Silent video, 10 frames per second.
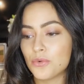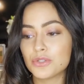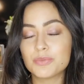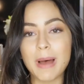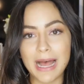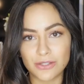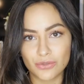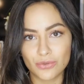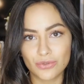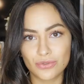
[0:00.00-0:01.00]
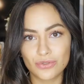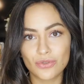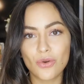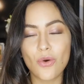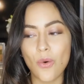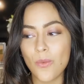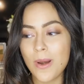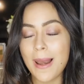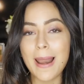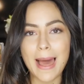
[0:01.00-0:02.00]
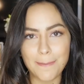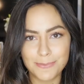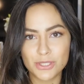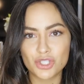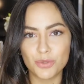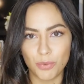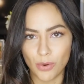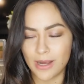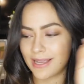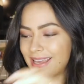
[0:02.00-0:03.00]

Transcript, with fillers: os passos com lápis de boca.